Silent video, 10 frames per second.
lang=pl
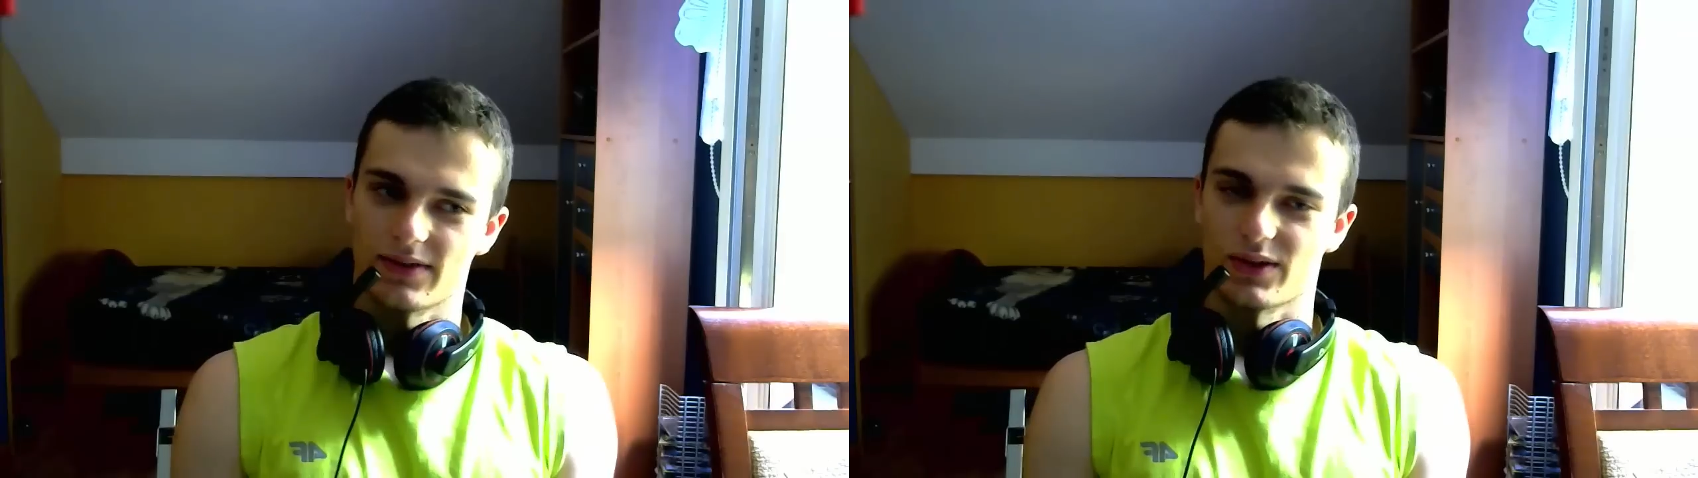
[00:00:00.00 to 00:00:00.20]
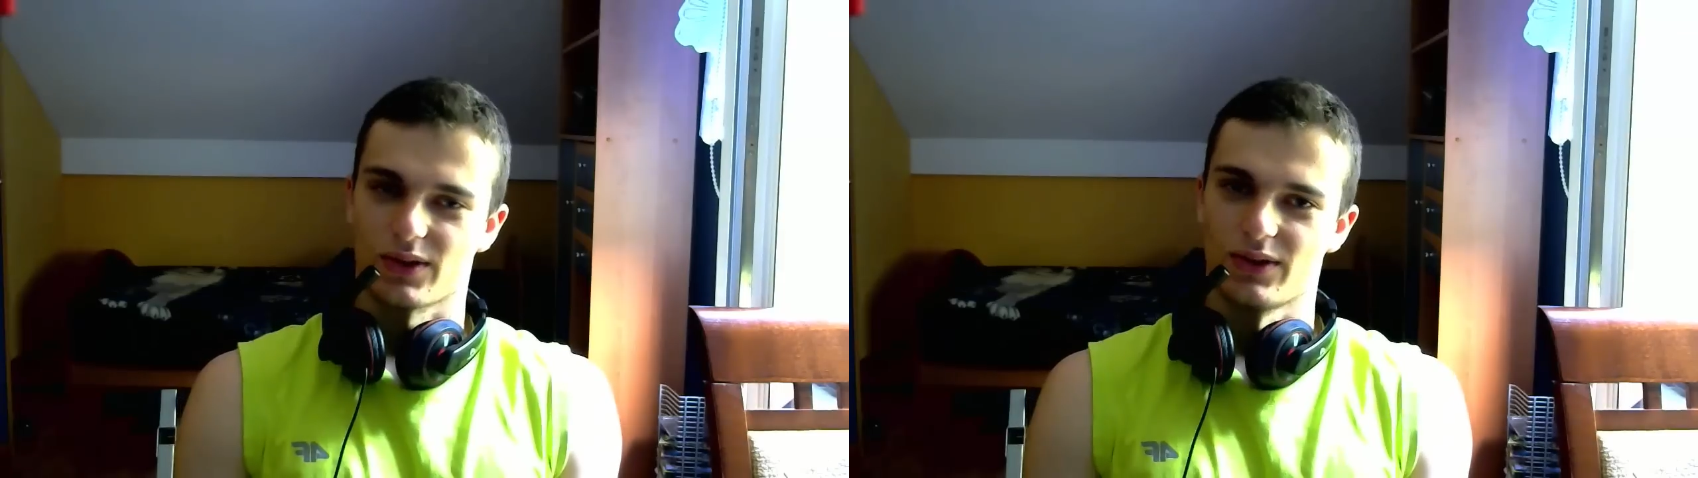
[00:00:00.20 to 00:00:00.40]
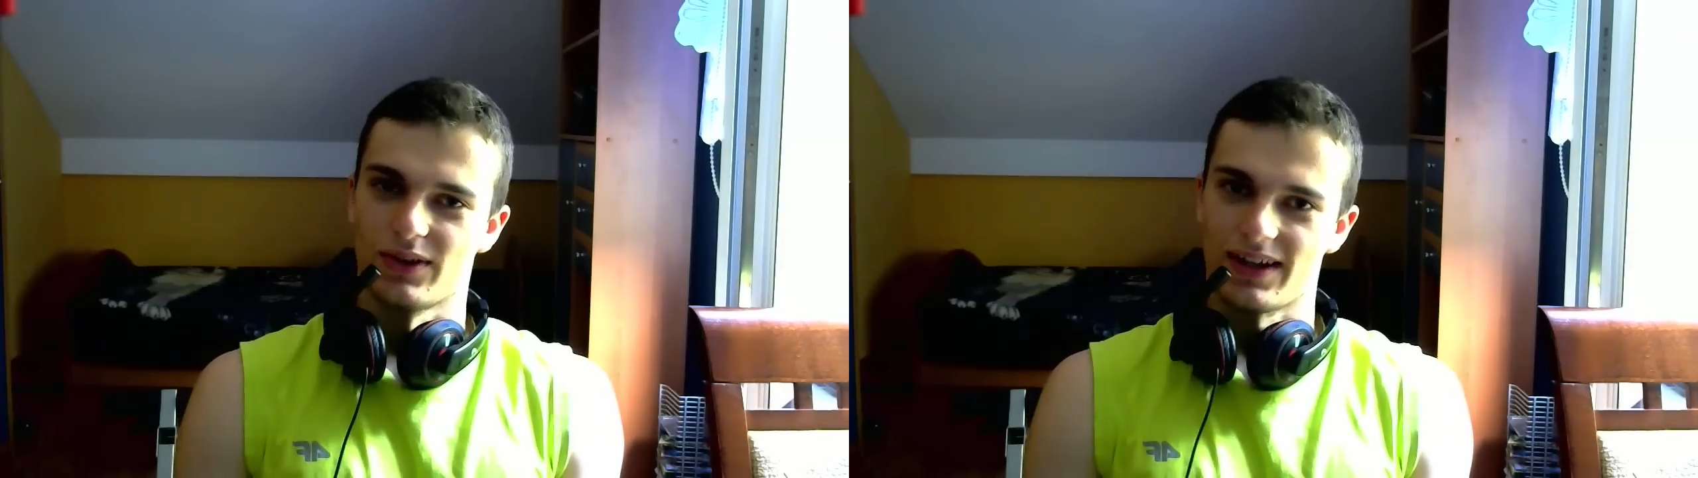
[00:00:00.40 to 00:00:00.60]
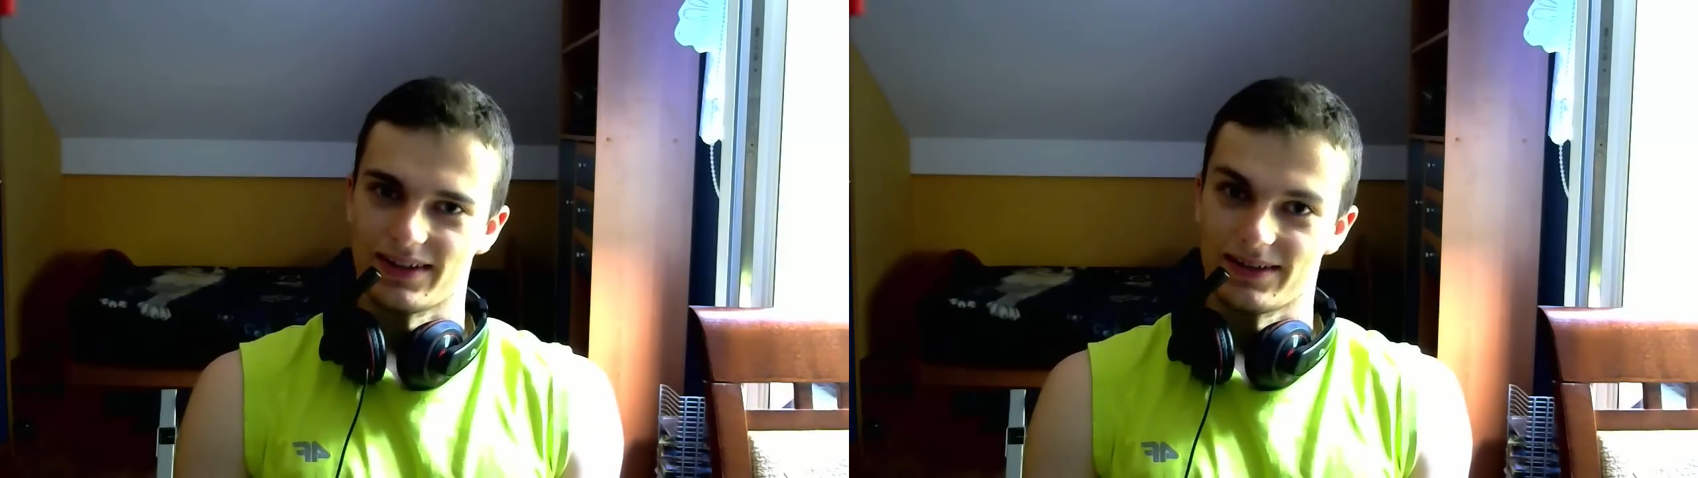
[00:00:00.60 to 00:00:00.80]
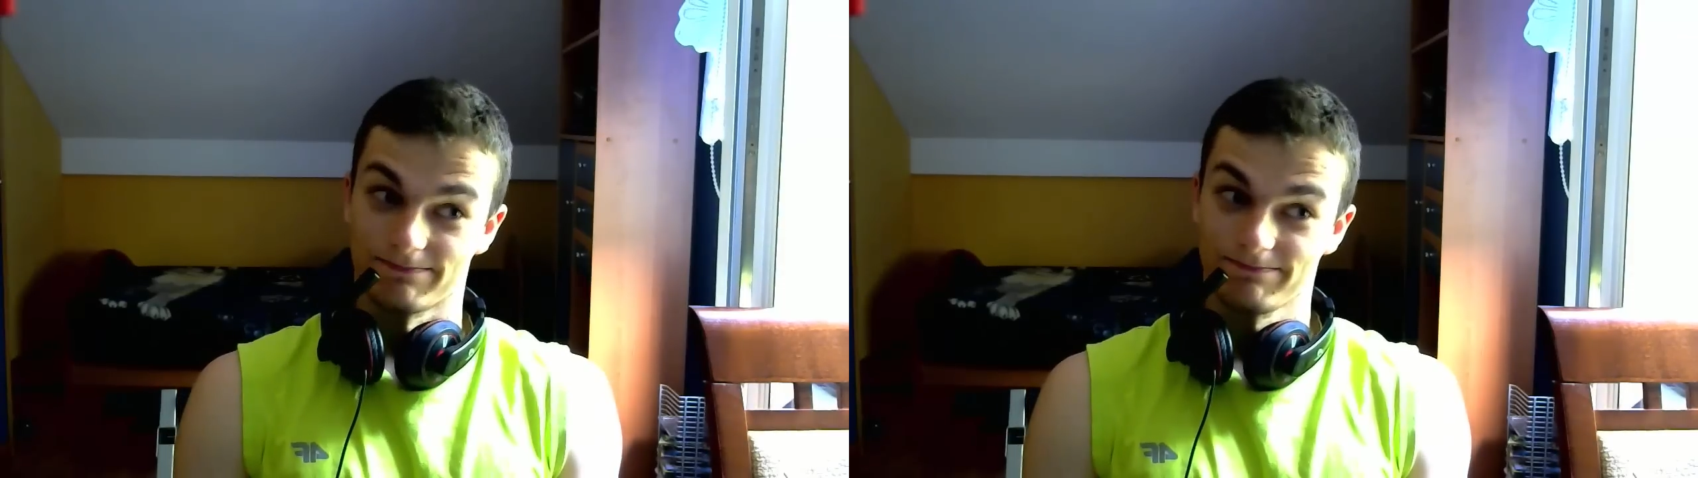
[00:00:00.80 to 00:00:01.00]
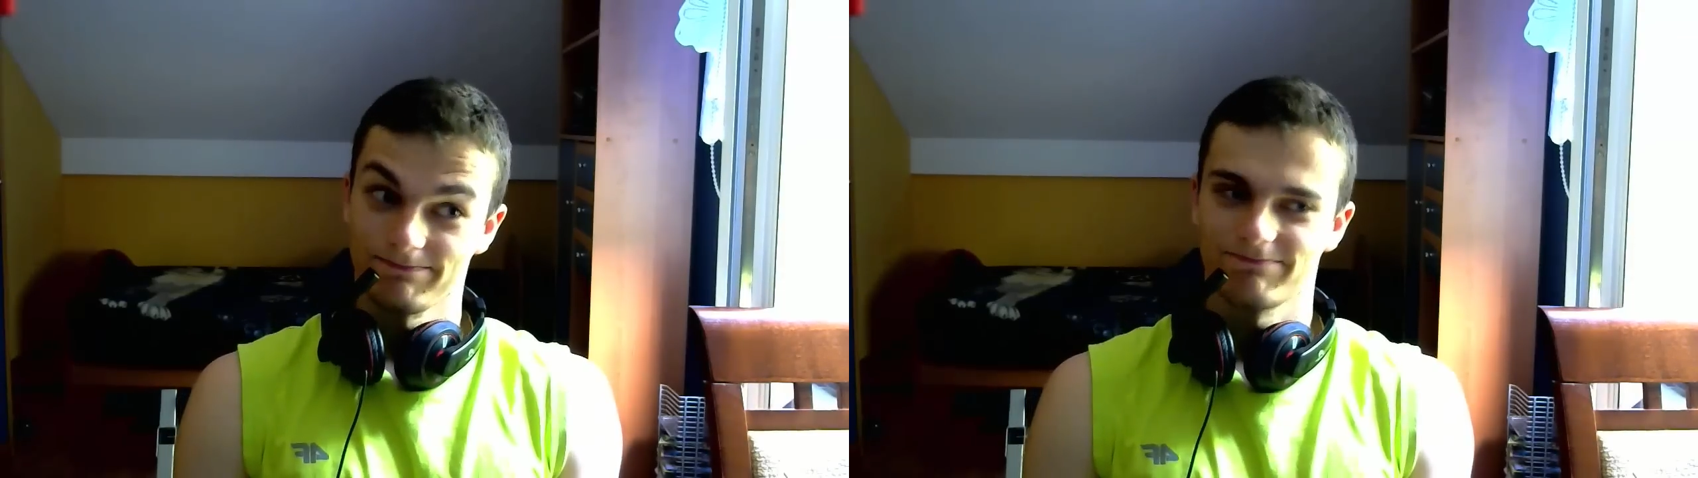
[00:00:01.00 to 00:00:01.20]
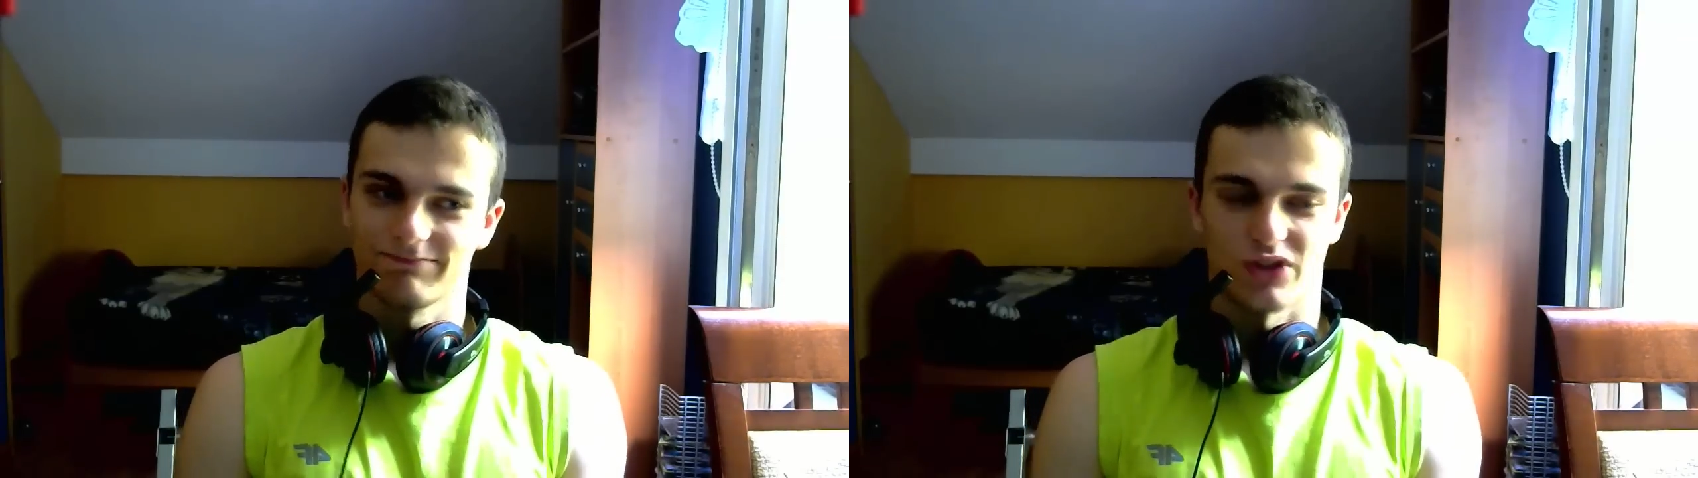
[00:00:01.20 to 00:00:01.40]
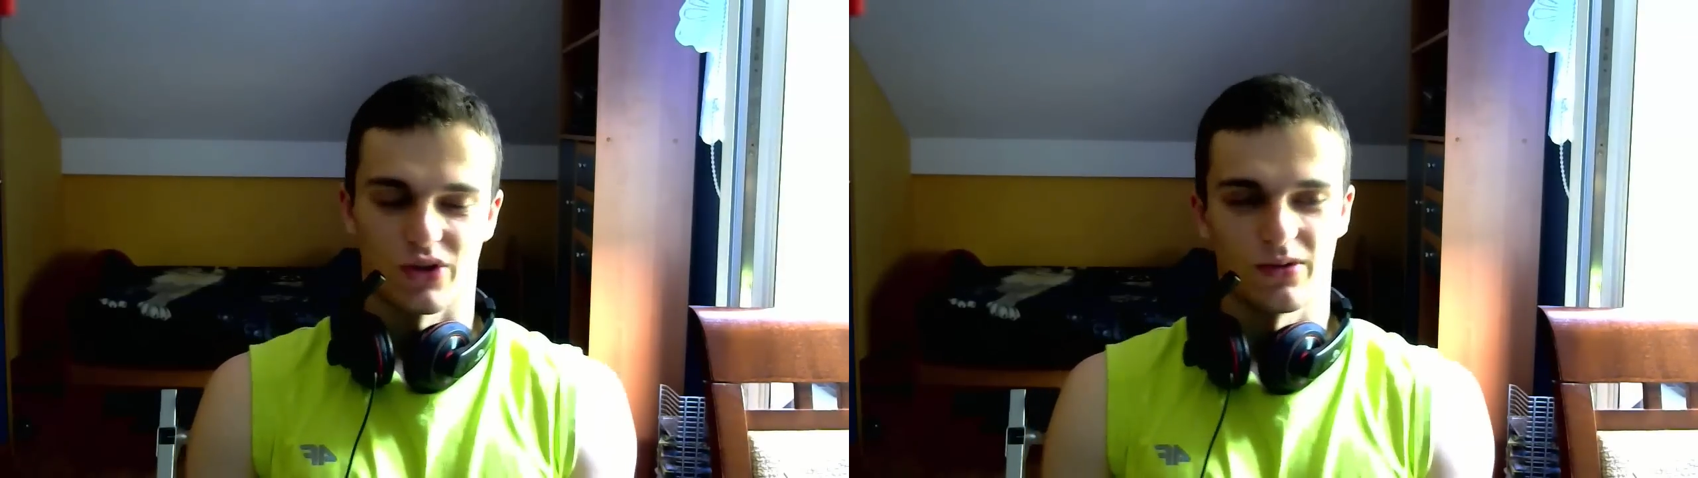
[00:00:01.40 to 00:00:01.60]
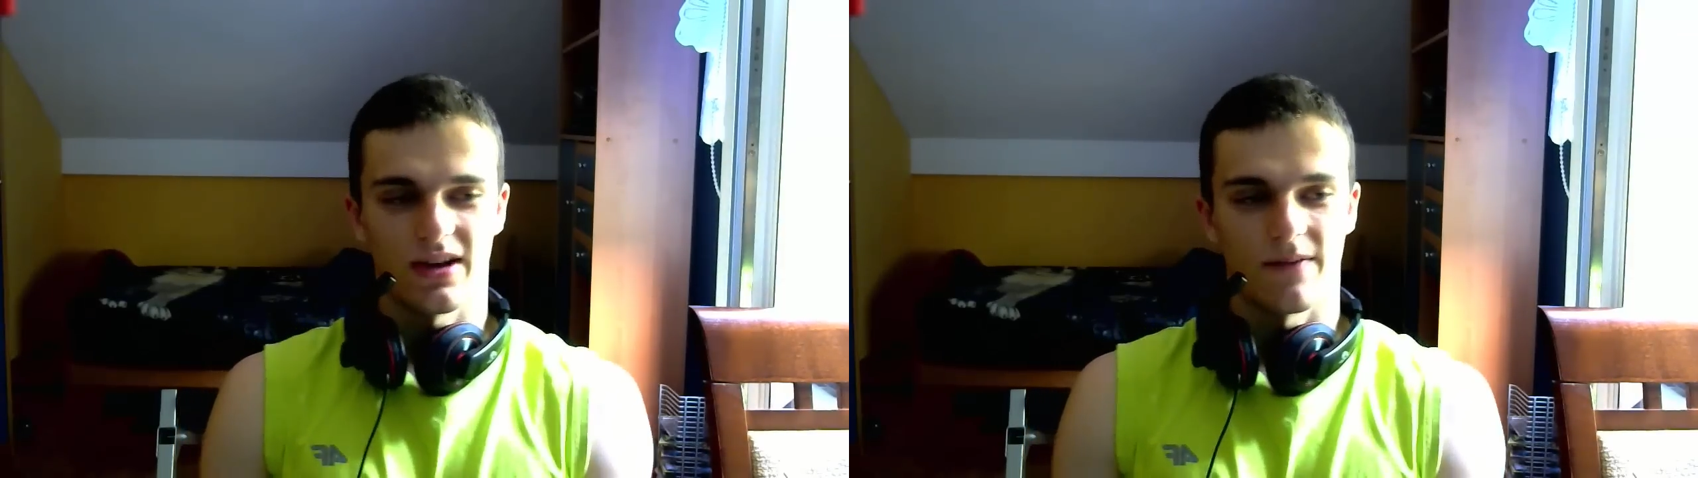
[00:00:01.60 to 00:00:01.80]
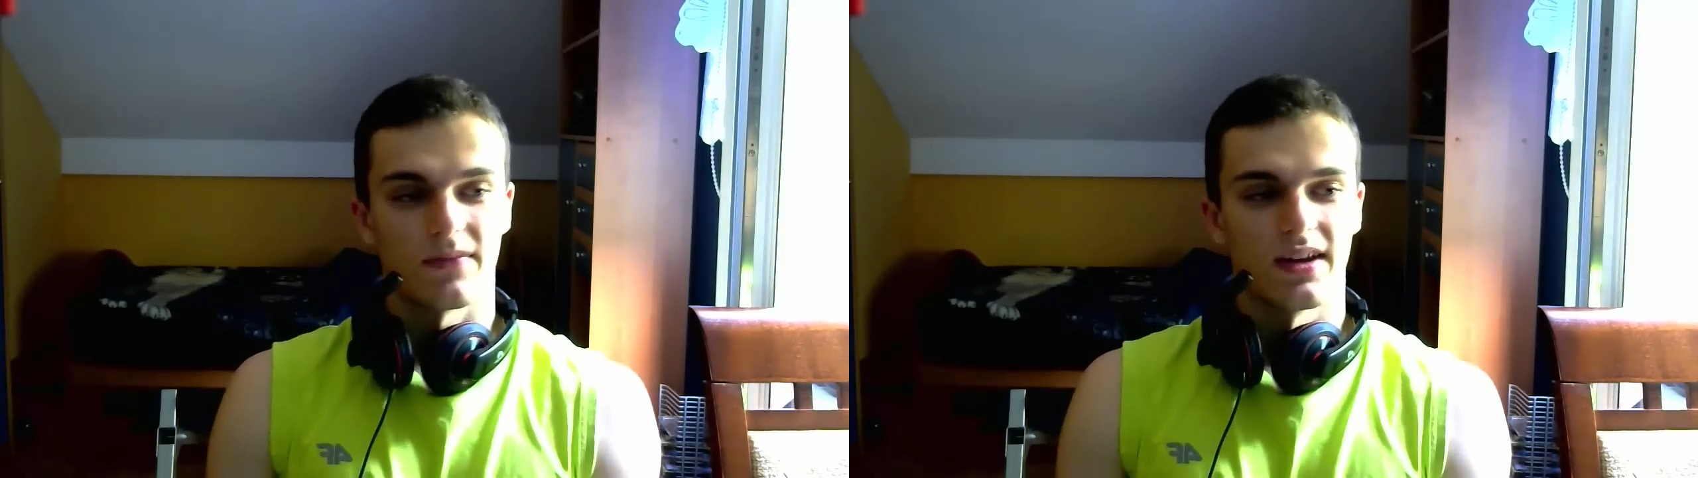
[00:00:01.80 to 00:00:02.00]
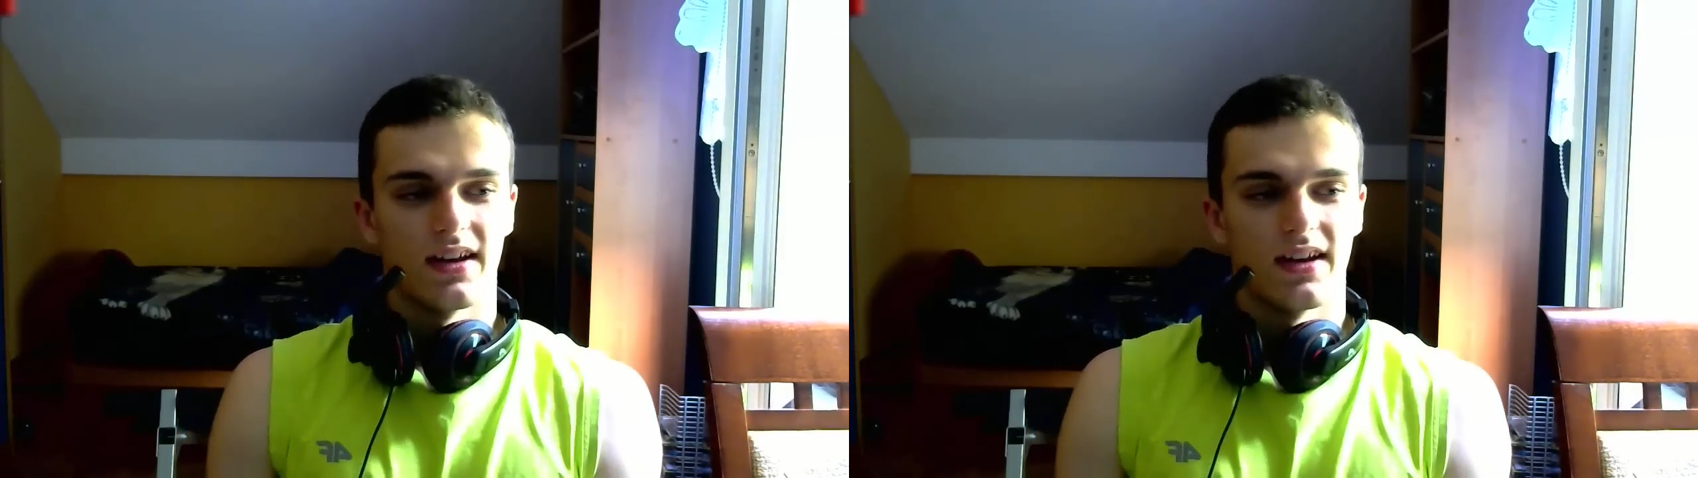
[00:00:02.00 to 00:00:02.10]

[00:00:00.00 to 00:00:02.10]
Was oglądane. Hm? Czemu nie?